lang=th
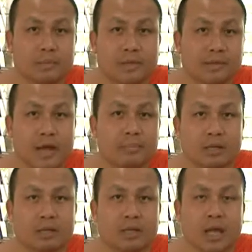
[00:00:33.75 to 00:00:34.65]
พิกซ่า
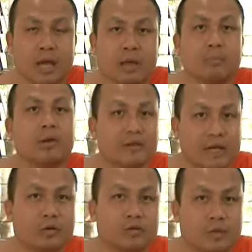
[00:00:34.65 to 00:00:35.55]
เป็นบริษั
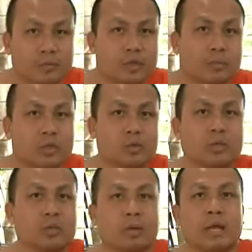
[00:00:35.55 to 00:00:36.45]
ทของสตีฟจ็อบส์ในช่วง
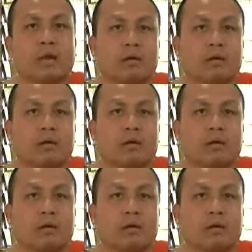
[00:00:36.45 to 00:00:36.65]
ที่ถูกไล่